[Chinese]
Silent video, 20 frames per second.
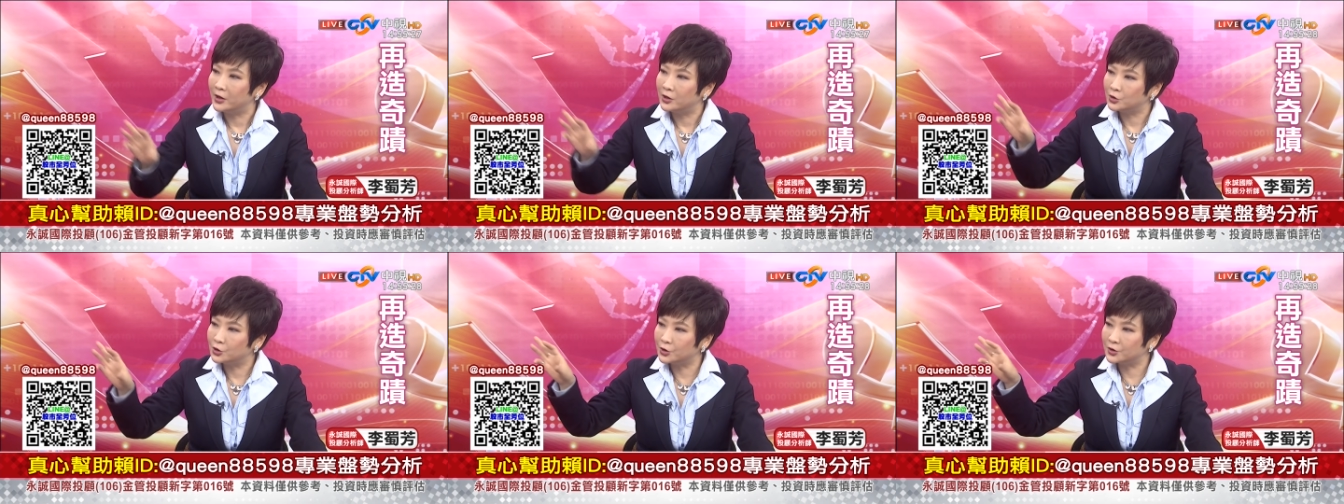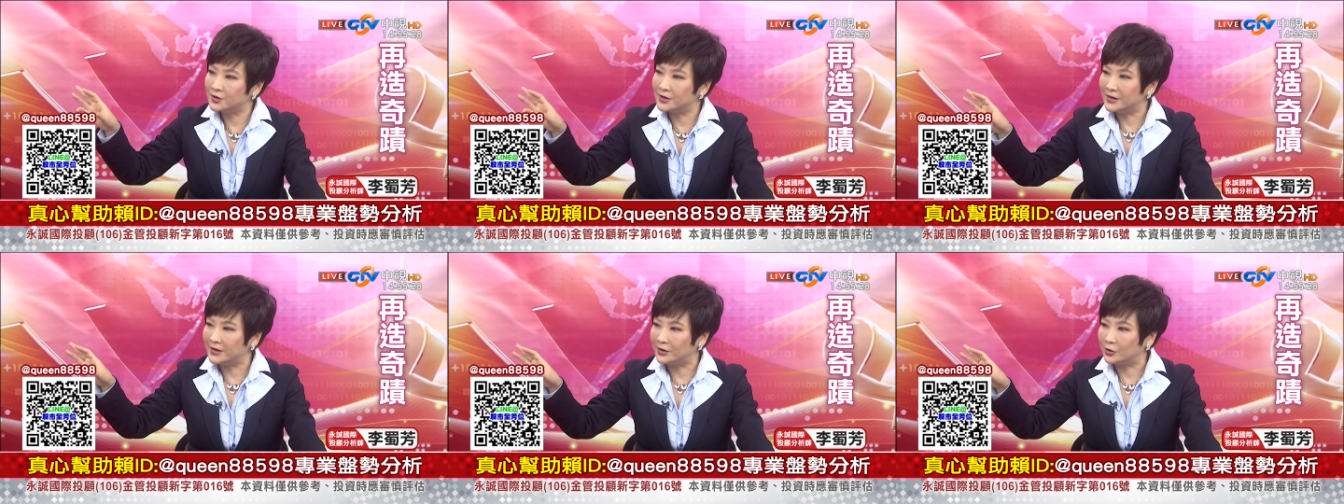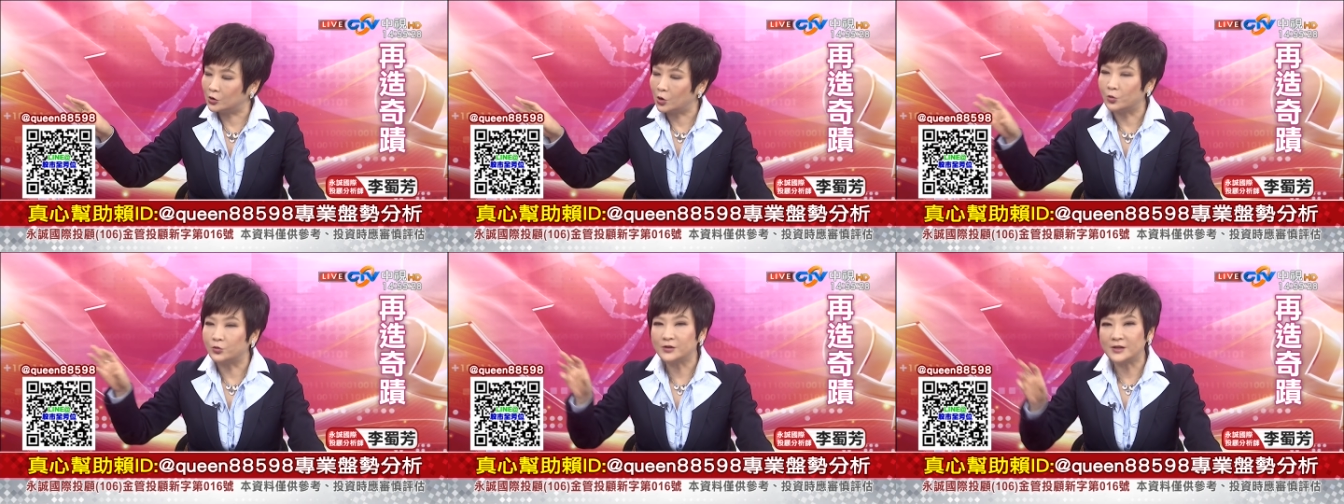就是以
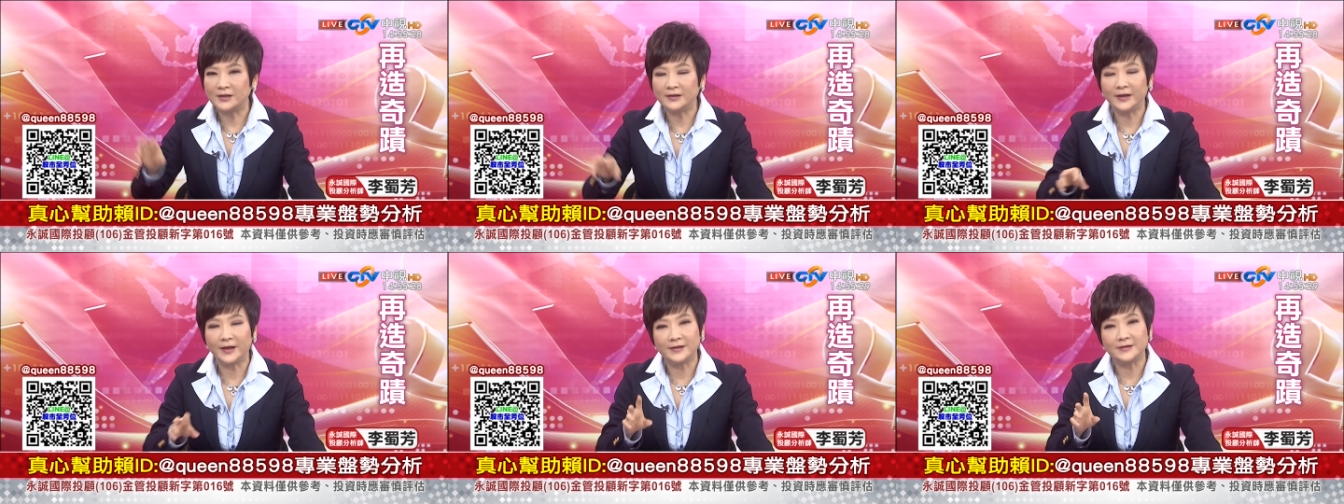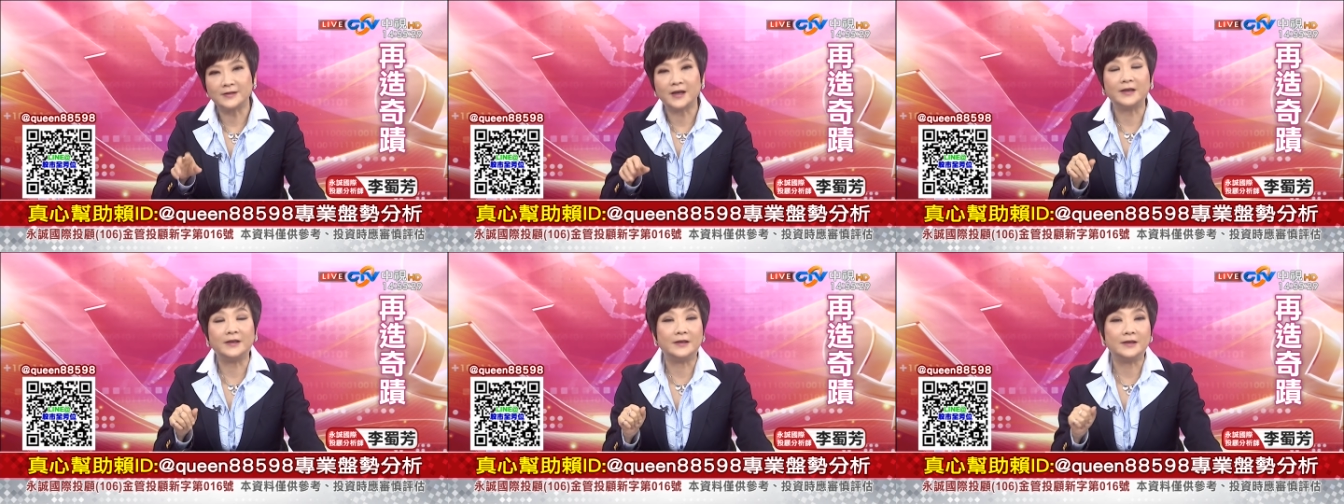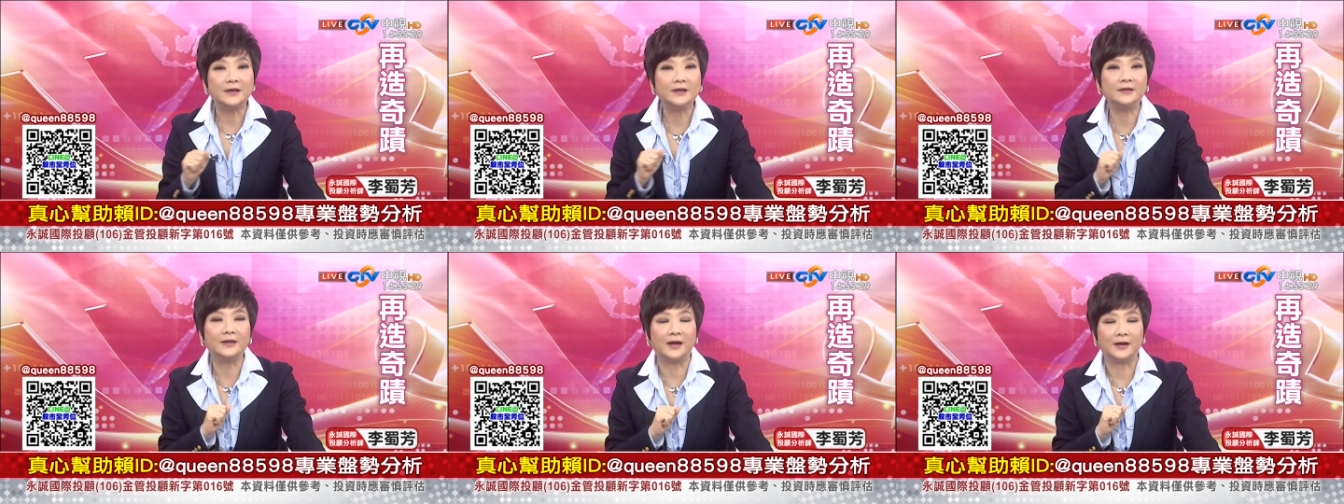同心店乘以
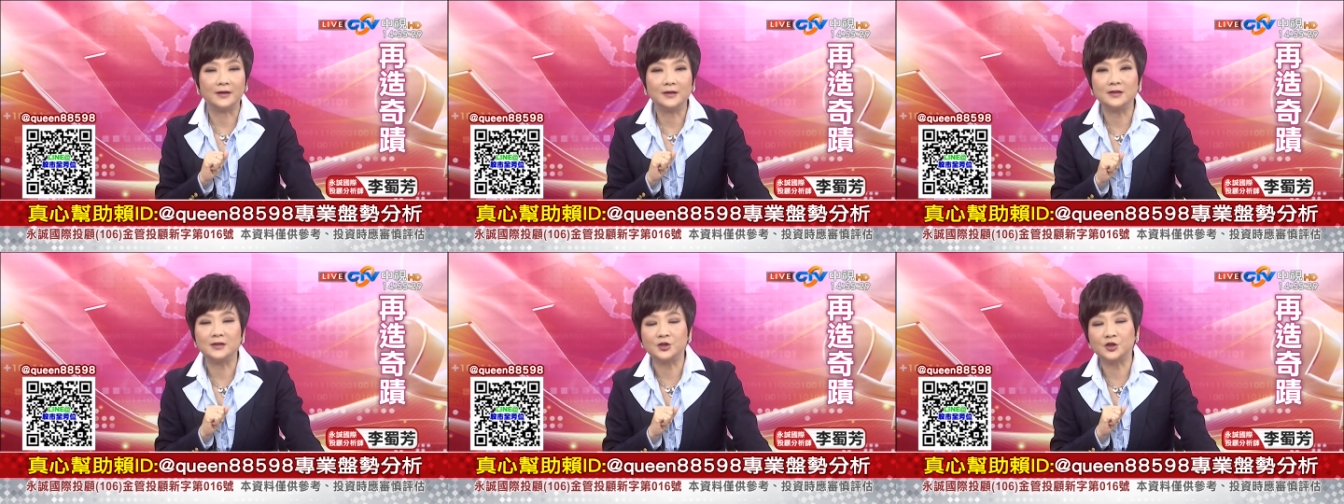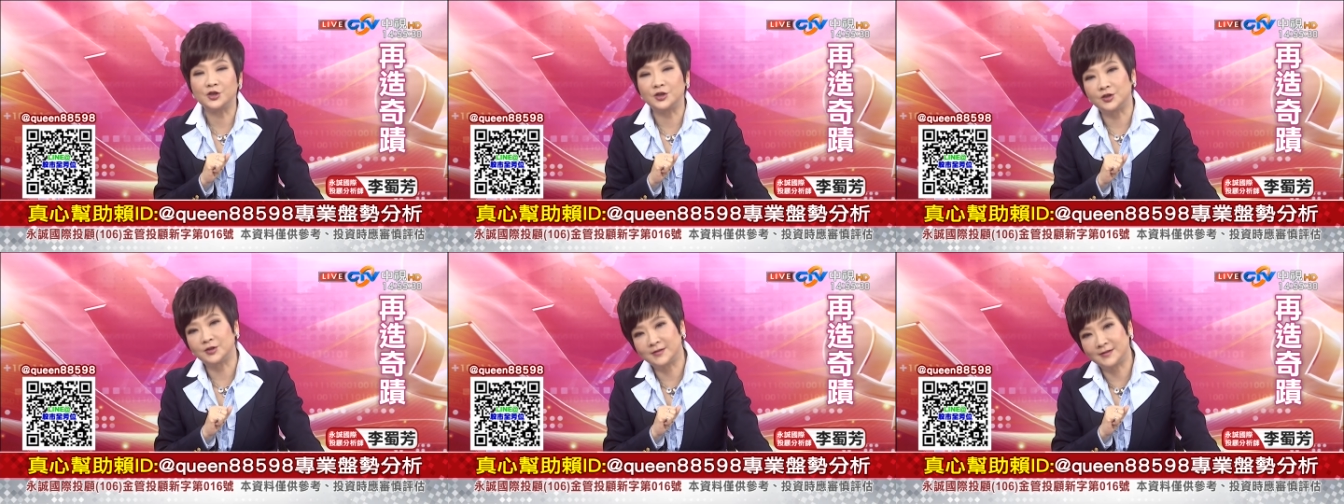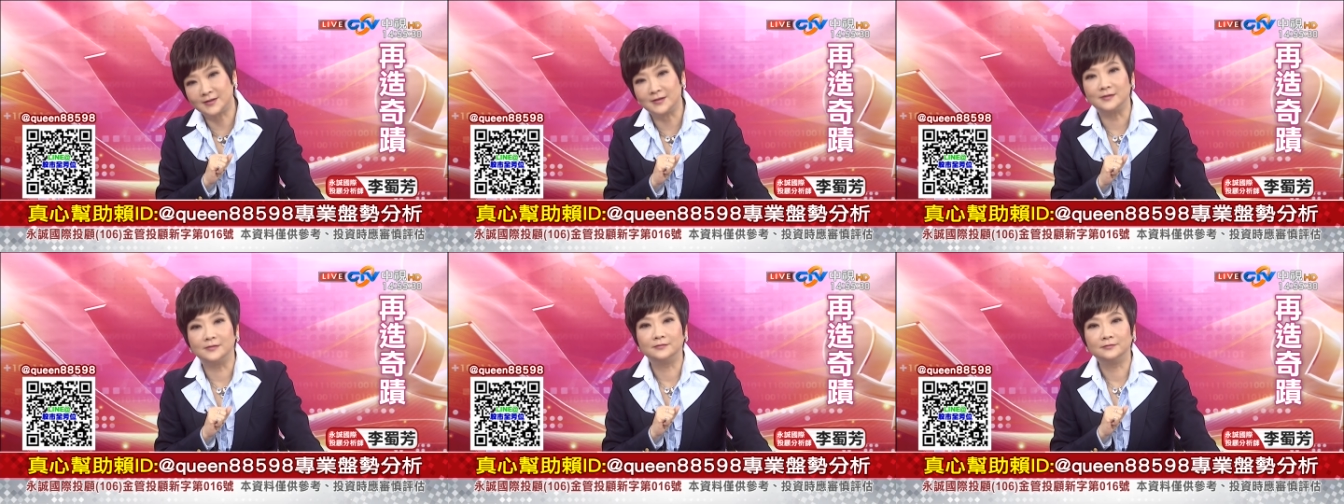一点二四
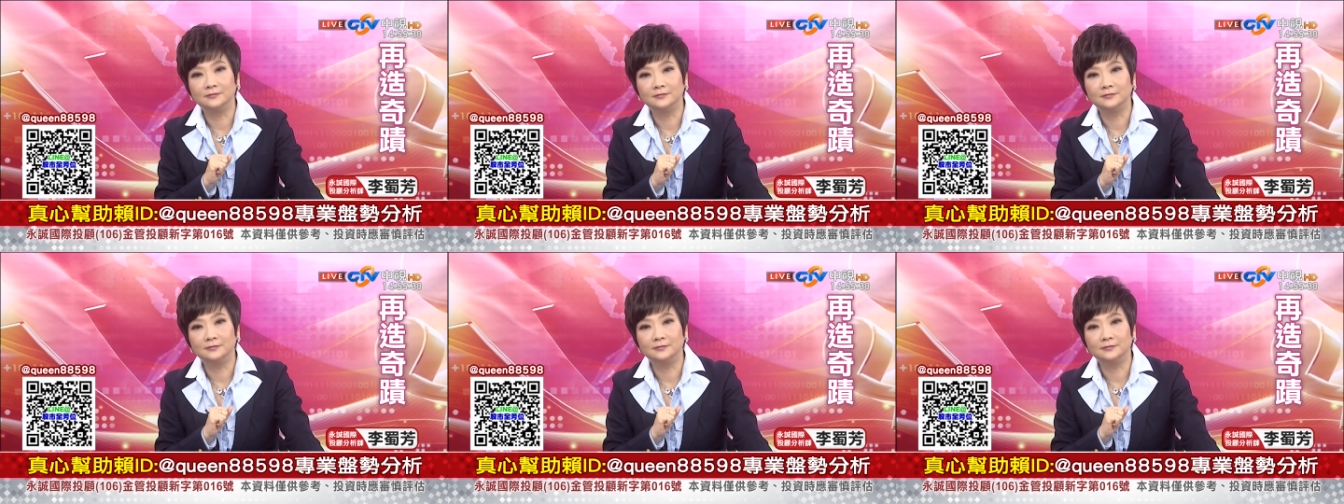四，